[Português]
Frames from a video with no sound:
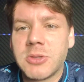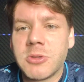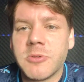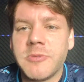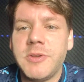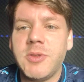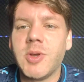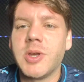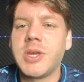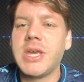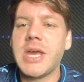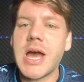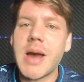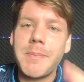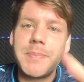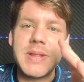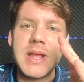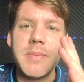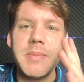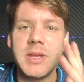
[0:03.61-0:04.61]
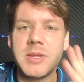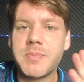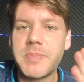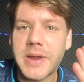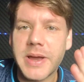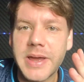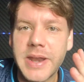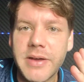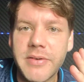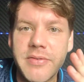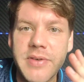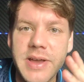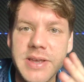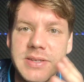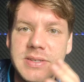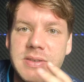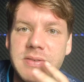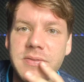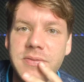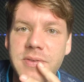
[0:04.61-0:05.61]
Tô vindo aqui rapidamente para gravar
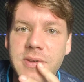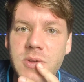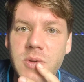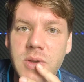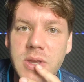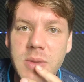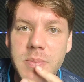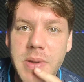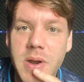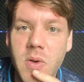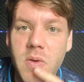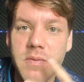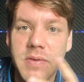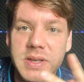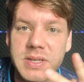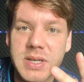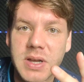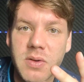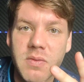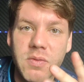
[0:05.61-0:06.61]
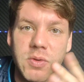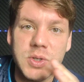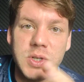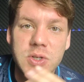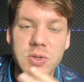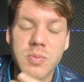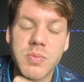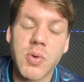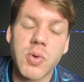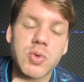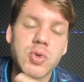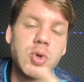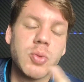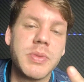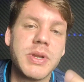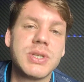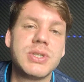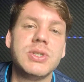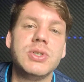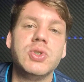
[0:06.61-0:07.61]
esse vídeo aqui para conversar com vocês um pouco
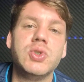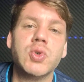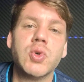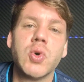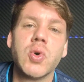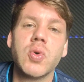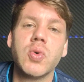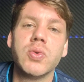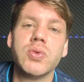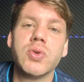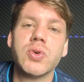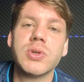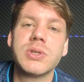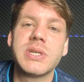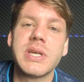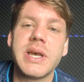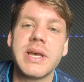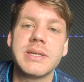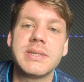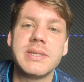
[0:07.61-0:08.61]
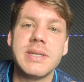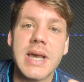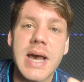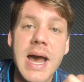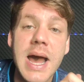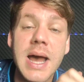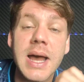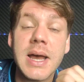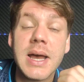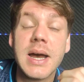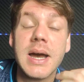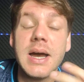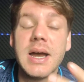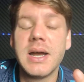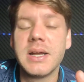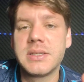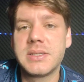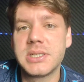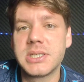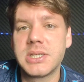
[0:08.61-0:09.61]
sobre esse jogo do CSA
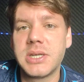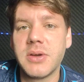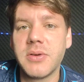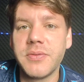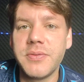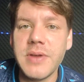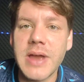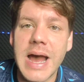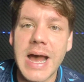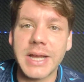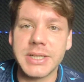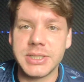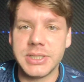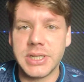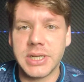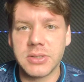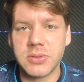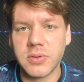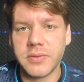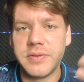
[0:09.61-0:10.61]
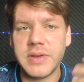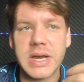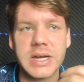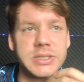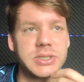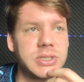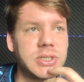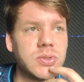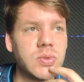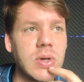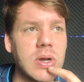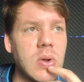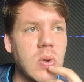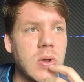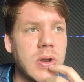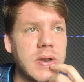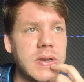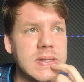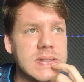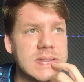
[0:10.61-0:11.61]
antes que eu viaje, né? Tô viajando
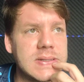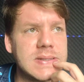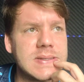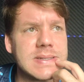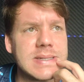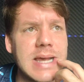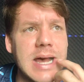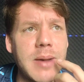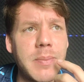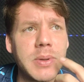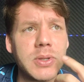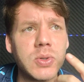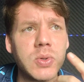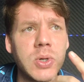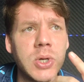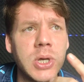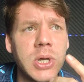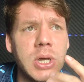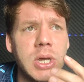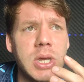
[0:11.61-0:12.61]
agora nesse sábado